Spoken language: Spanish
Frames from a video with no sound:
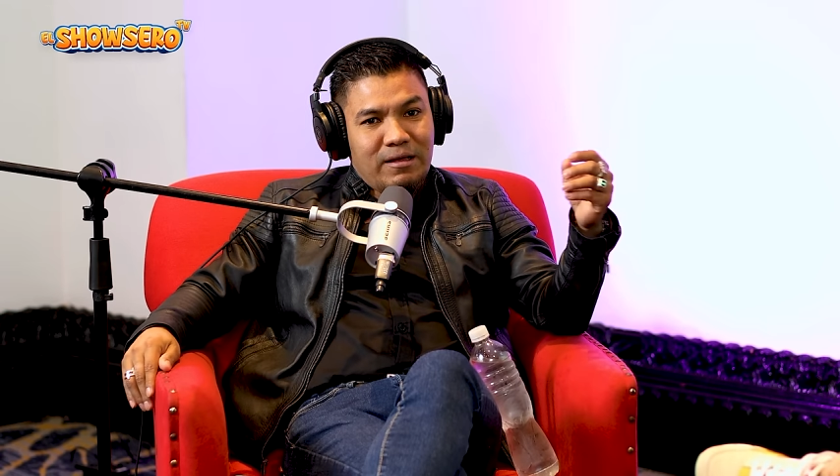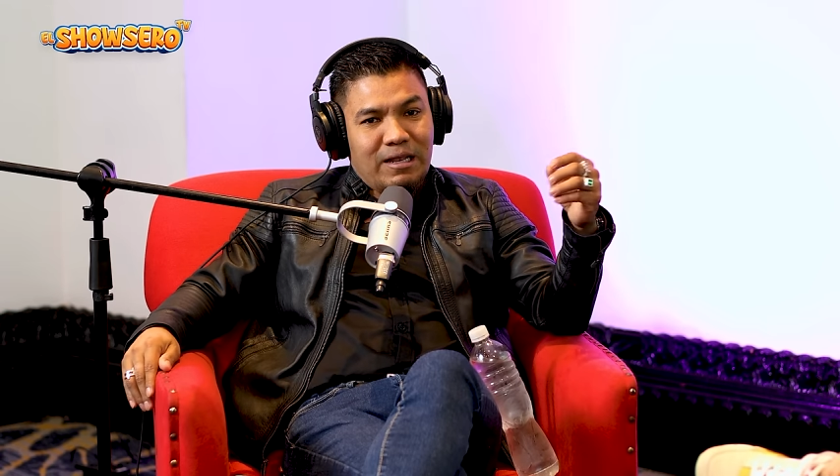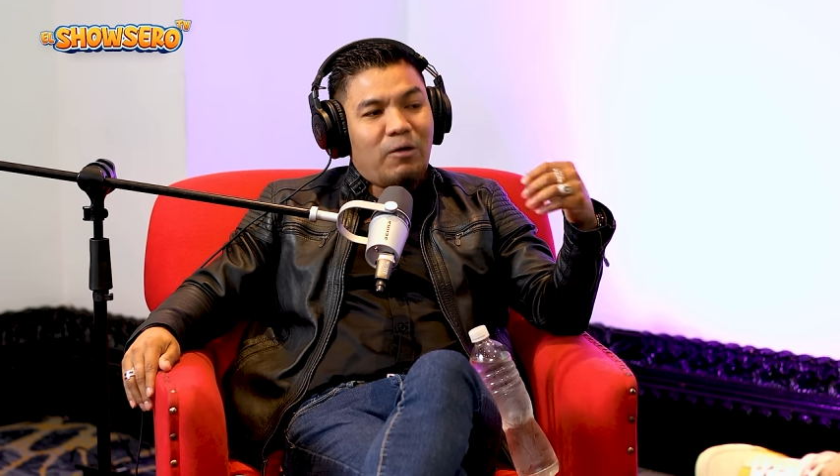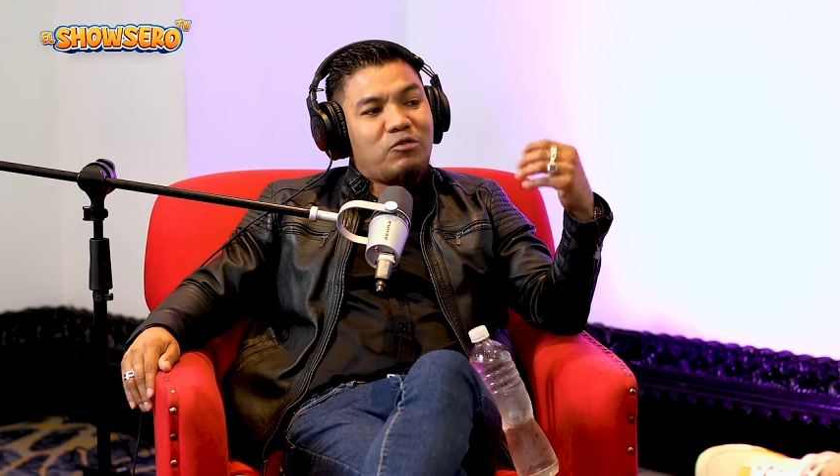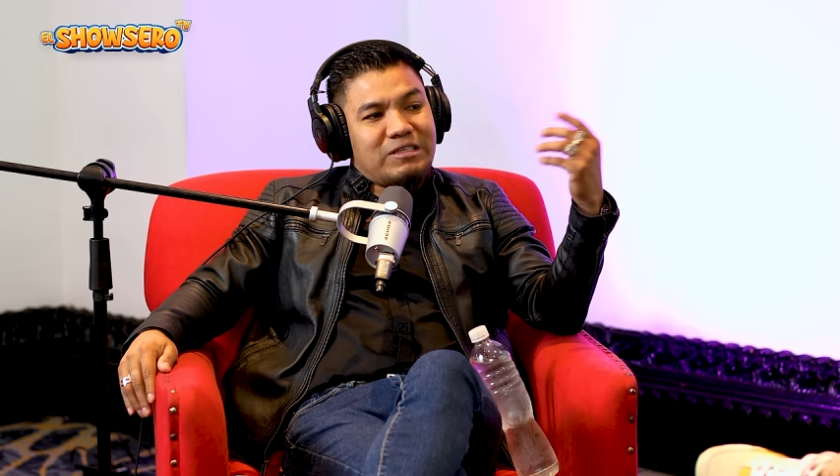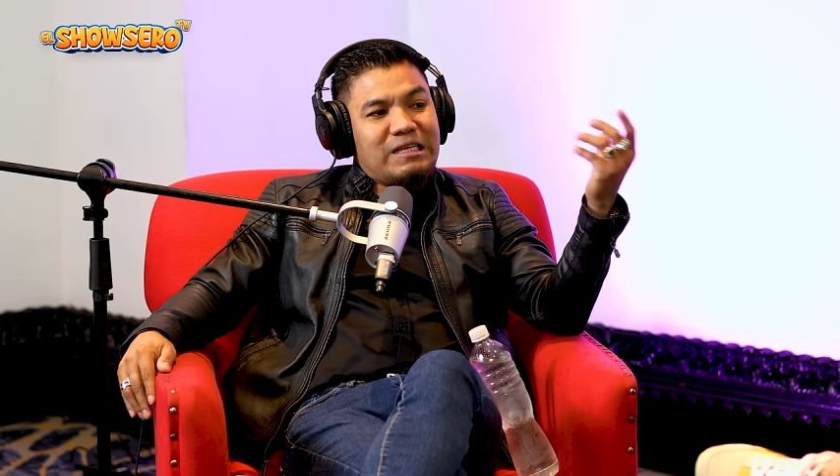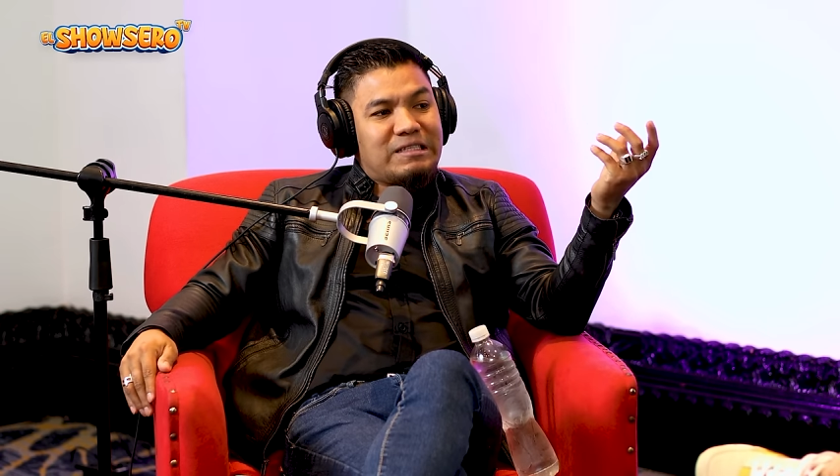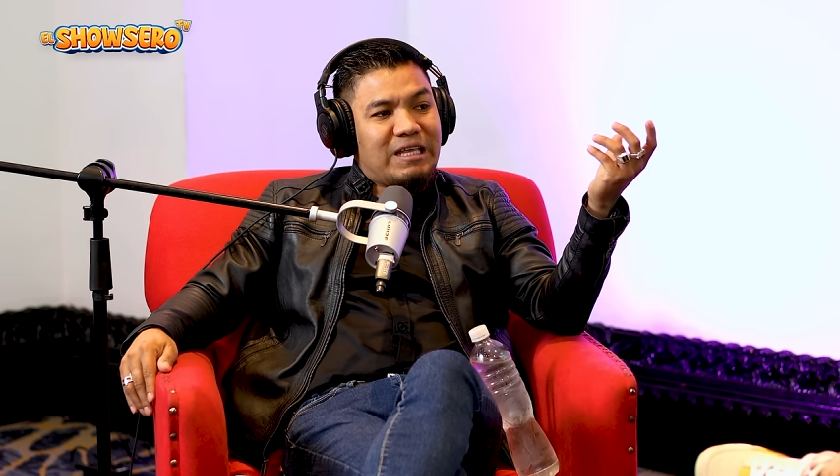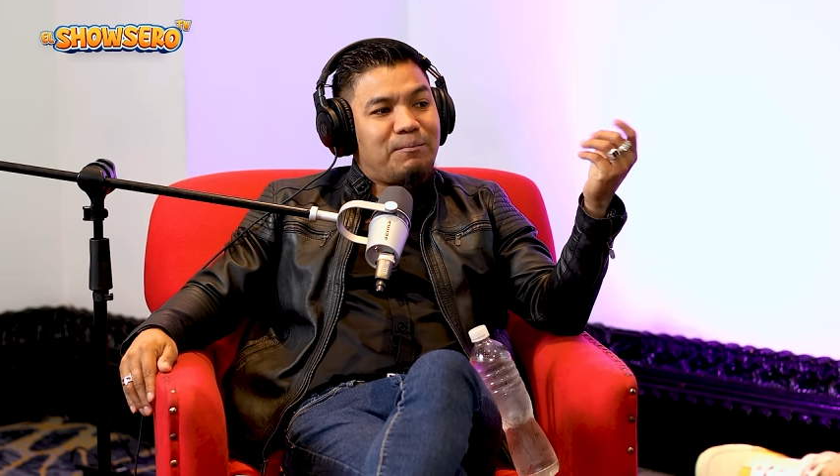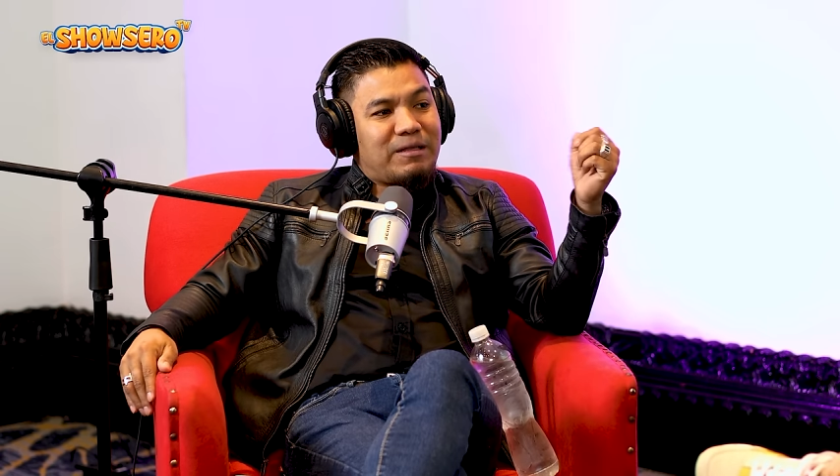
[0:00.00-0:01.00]
la
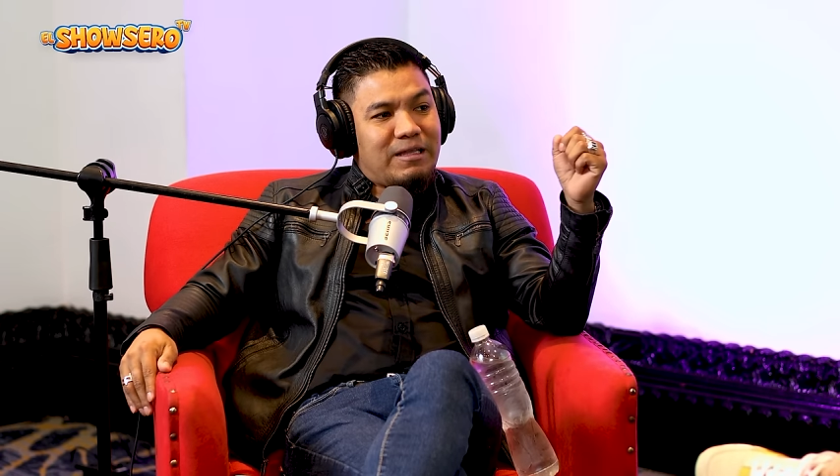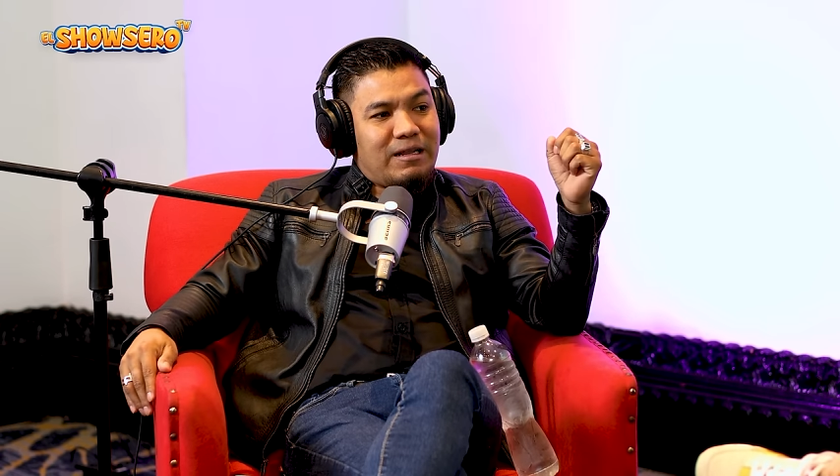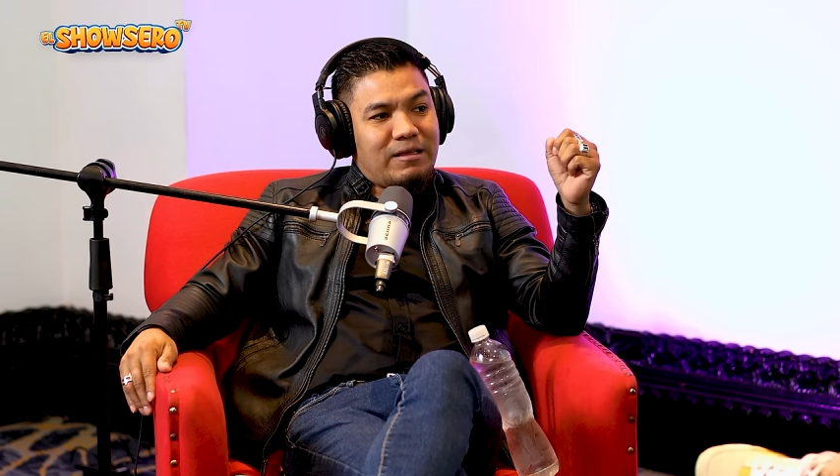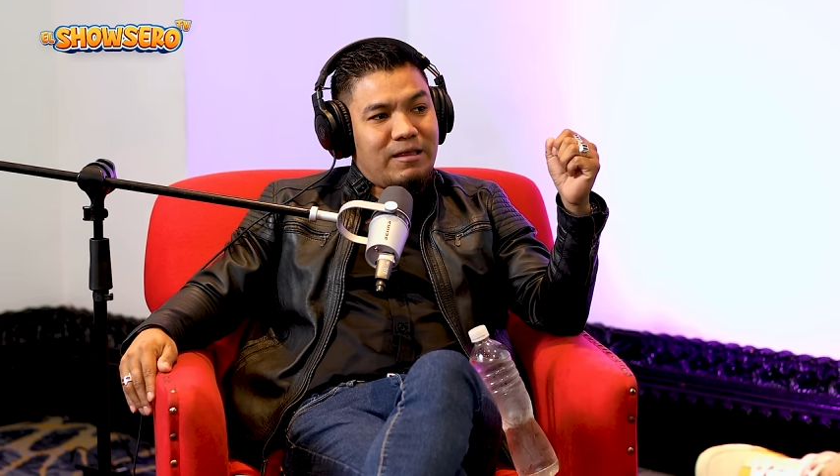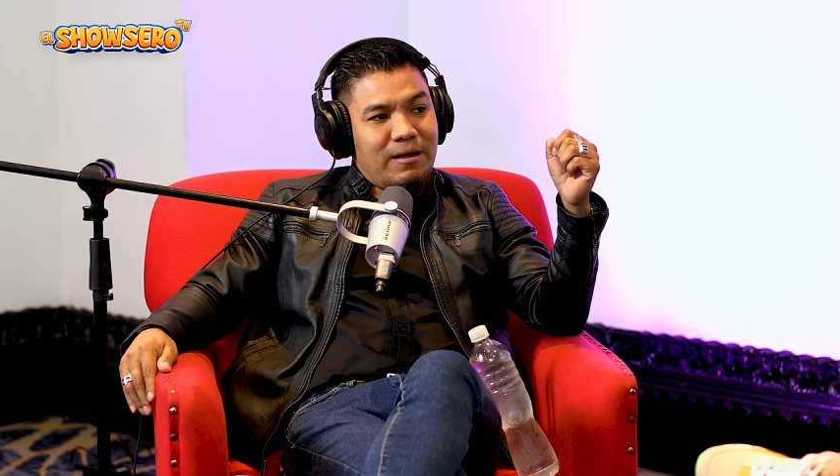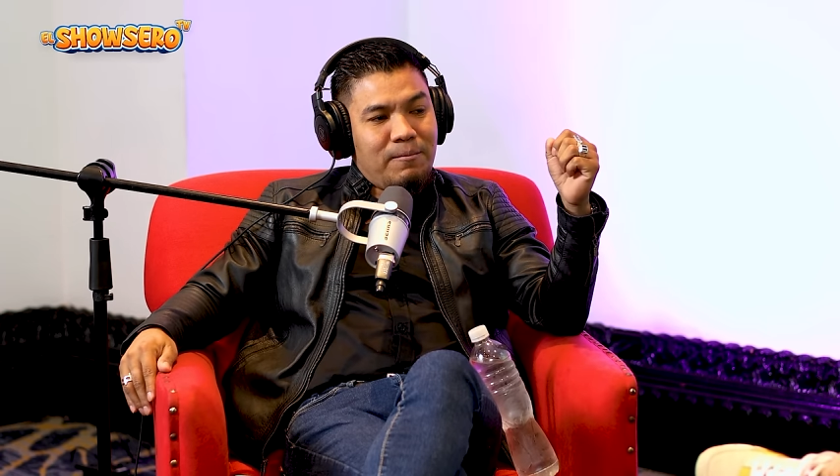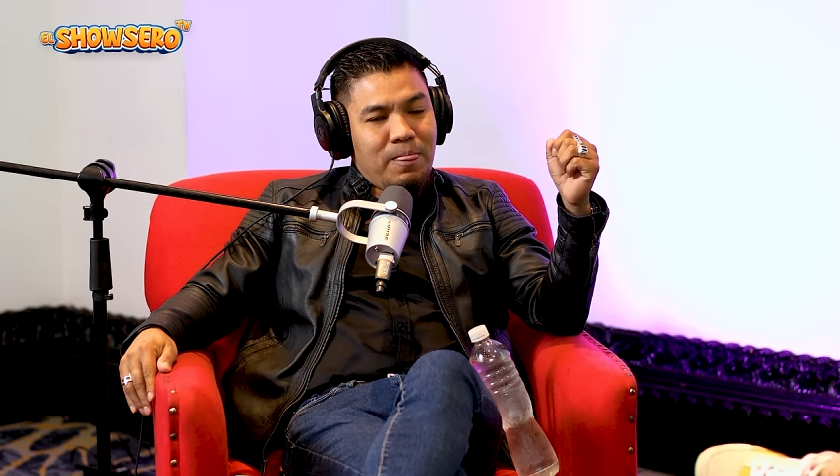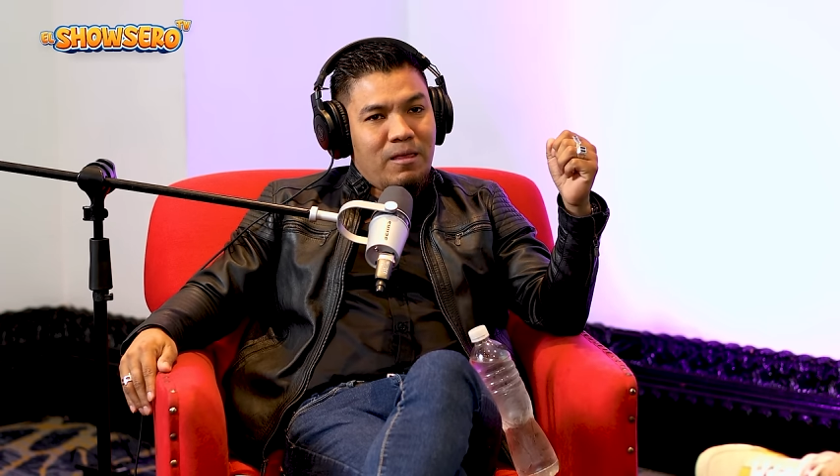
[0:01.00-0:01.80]
ausencia de paternidad.